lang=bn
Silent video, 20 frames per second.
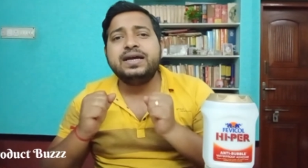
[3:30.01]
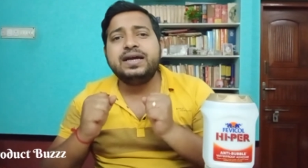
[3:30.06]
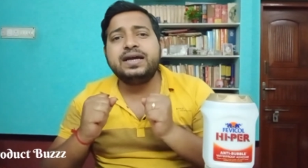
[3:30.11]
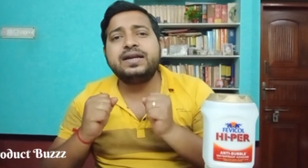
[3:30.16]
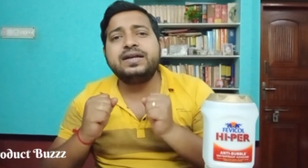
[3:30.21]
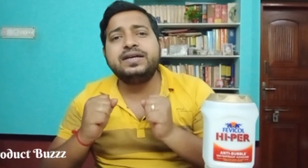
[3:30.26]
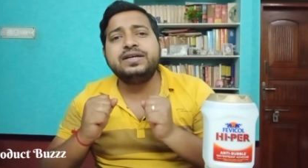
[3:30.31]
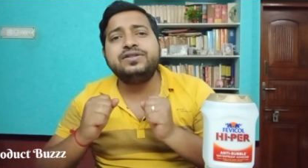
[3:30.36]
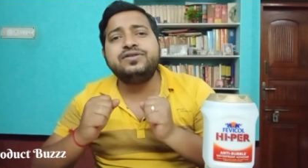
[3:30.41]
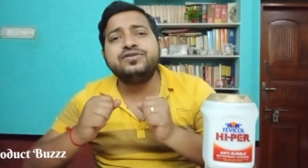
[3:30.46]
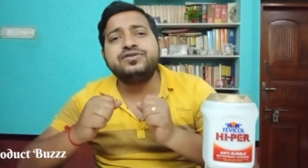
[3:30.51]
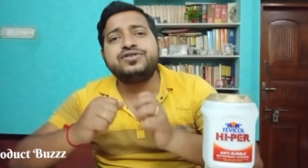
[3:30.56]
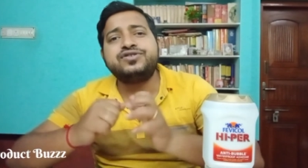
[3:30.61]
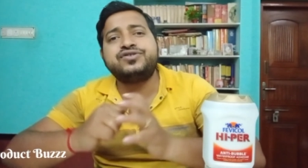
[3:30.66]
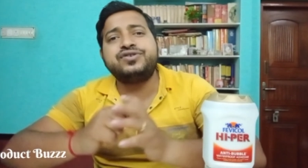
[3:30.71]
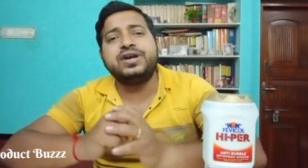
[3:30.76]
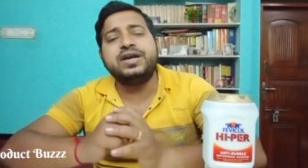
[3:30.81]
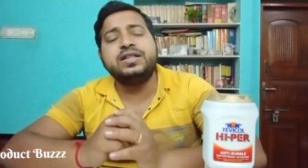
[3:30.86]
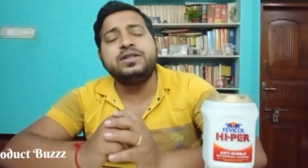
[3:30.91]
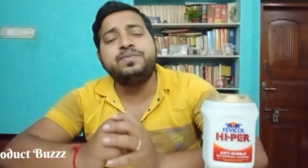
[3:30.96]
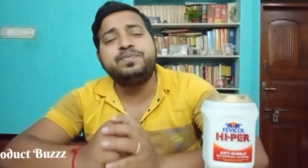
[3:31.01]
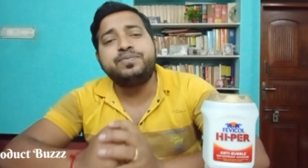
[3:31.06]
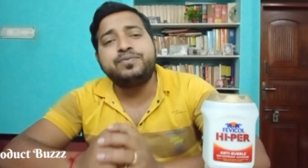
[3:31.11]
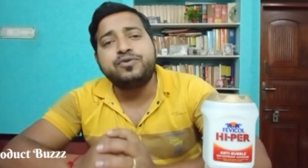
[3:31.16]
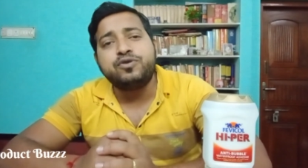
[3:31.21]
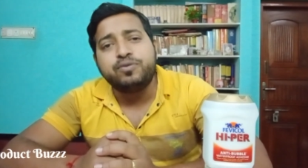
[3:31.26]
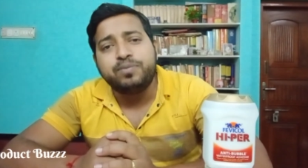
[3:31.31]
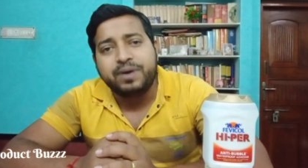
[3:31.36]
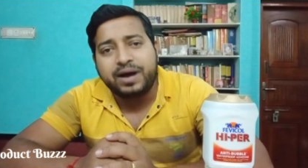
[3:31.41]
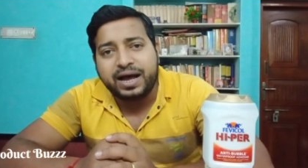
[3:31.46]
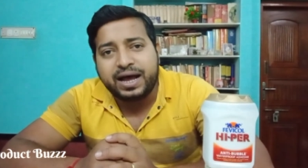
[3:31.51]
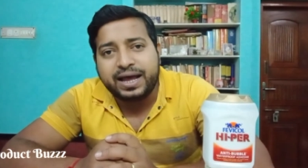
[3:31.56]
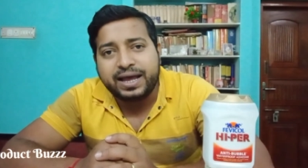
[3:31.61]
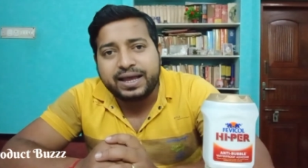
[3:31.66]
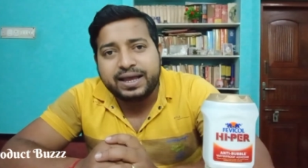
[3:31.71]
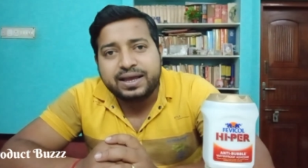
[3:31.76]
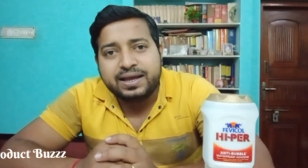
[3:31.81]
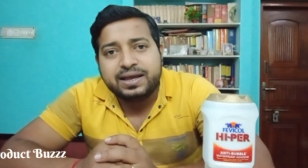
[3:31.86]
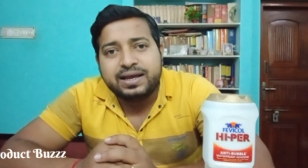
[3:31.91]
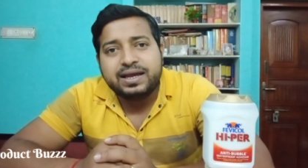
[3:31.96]
এর কিন্তু স্ট্রেংথ খুব হাই
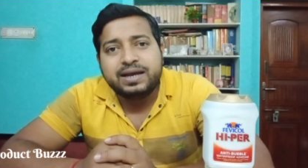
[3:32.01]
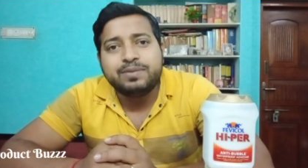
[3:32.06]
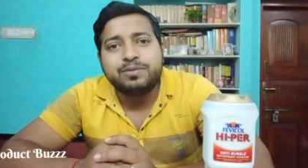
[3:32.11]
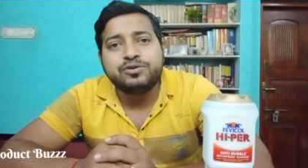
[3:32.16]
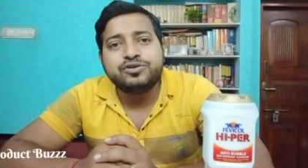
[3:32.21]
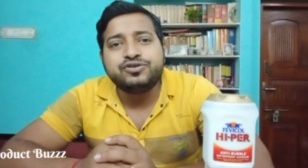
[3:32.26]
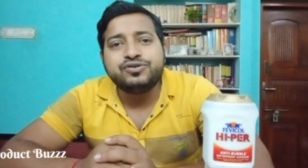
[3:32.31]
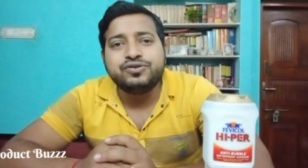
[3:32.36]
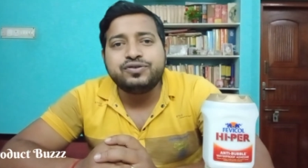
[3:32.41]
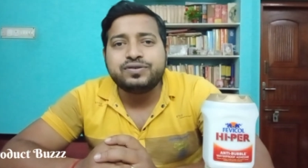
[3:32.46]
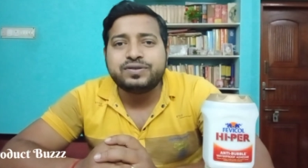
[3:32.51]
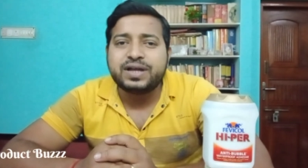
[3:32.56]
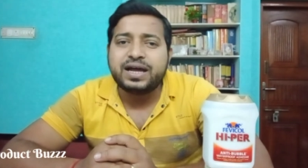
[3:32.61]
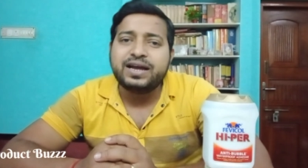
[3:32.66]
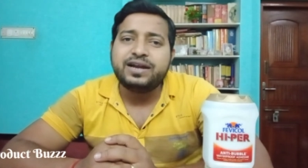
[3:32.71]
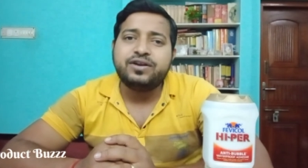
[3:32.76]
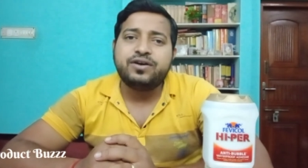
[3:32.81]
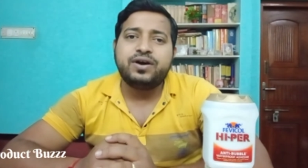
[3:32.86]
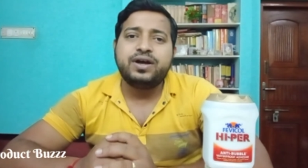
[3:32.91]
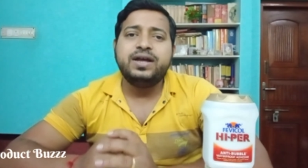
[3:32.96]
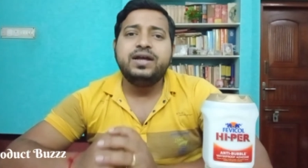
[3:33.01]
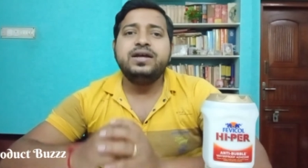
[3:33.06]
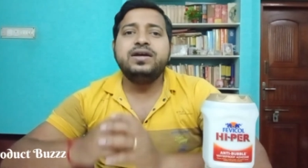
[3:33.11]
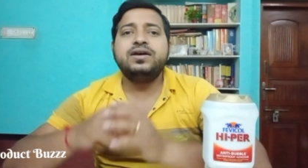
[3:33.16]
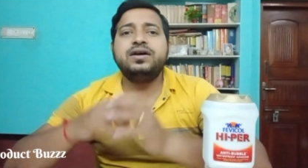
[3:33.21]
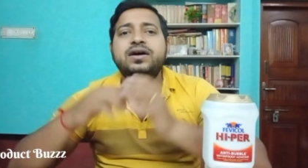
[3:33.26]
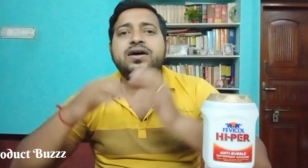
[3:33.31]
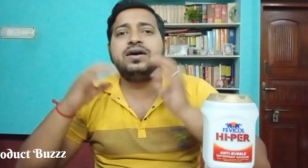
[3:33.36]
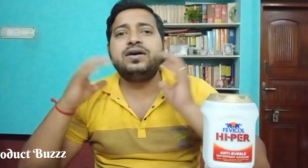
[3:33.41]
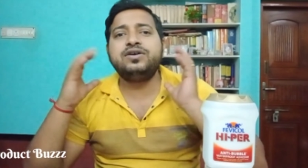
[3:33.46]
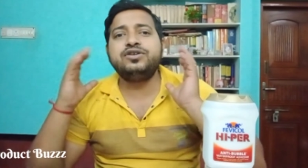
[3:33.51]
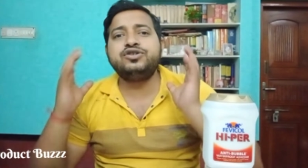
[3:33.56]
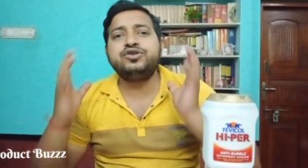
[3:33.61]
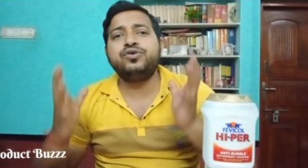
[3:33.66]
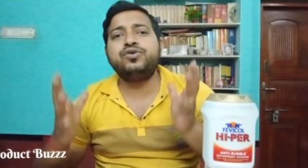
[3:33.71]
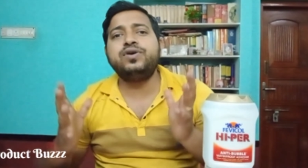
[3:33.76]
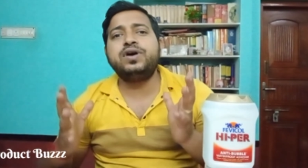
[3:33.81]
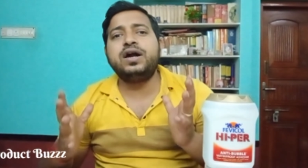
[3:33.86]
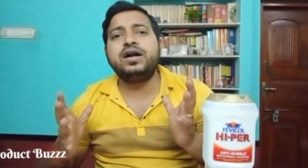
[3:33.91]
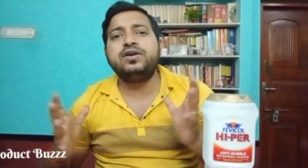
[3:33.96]
এবং শুধু তাই নয়
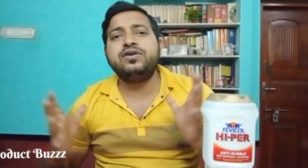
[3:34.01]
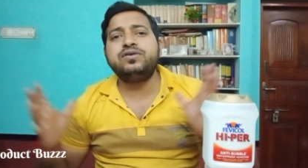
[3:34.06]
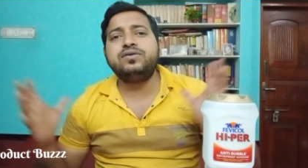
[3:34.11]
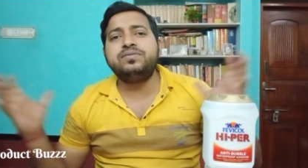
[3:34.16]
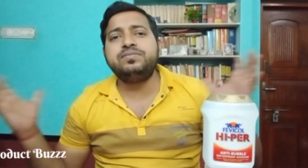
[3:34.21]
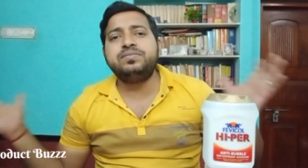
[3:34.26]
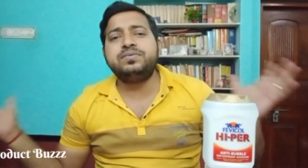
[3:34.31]
ছোটোখাটো